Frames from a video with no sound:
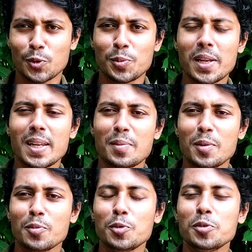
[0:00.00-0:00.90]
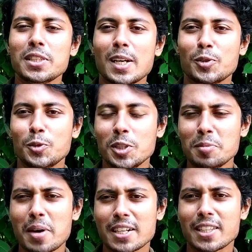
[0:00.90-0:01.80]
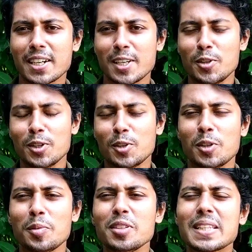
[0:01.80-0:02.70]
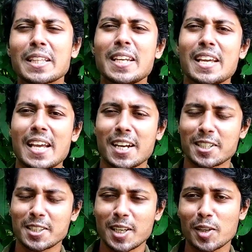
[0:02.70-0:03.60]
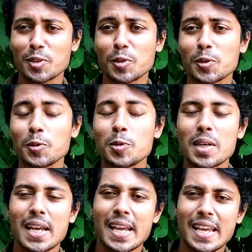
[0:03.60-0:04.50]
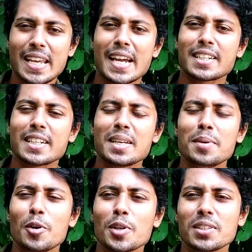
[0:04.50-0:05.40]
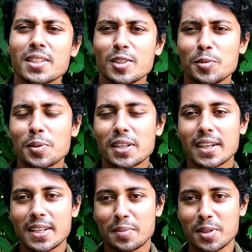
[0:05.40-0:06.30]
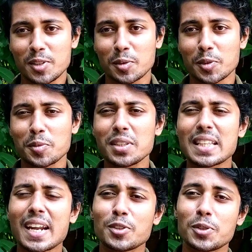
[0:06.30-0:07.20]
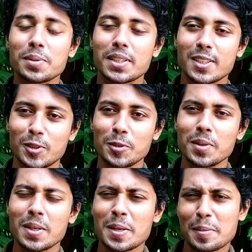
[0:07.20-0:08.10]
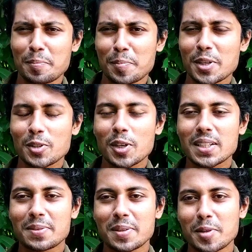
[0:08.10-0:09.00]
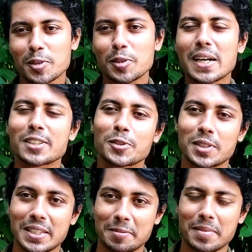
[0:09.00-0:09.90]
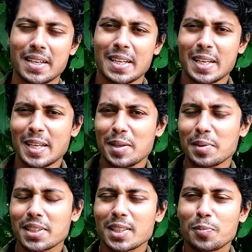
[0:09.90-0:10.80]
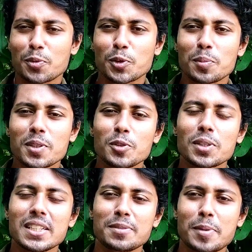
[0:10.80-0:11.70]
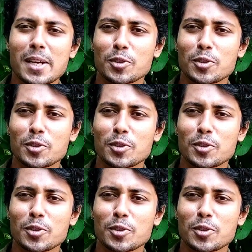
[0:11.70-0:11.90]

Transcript: রুবেল এবং মুনমুন তারা দুজনই মারদাঙ্গা হিরো হিরোইন এবং তাদের অ্যাকশন দেখার জন্য কিন্তু একটা টাইমে অডিয়েন্সরা কিন্তু প্রেক্ষাগৃহে ভিড় জমাতো এবং তারা জুটি বেঁধে কিন্তু বেশ কয়েকটা ফিল্মে কিন্তু কাজ করেছে এবং তাদের প্রথম কিন্তু রিলিজ পায়